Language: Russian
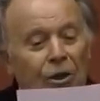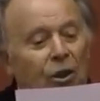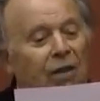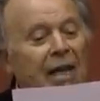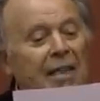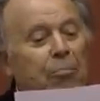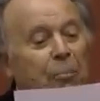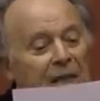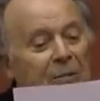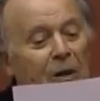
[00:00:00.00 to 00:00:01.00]
то давайте
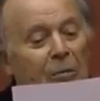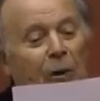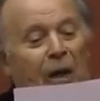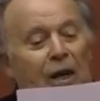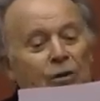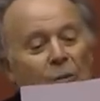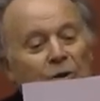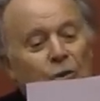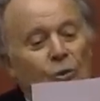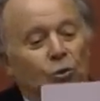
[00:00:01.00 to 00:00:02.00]
письменно
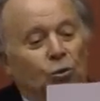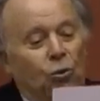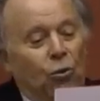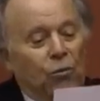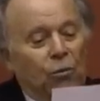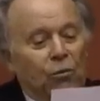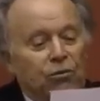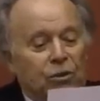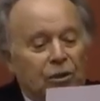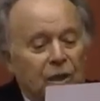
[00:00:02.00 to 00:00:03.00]
поклянемся друг другу
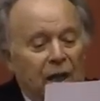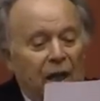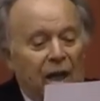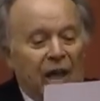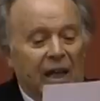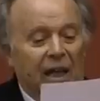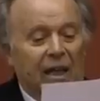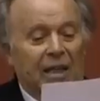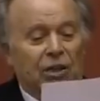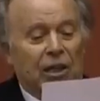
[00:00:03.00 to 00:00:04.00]
э,
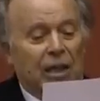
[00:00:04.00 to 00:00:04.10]
и,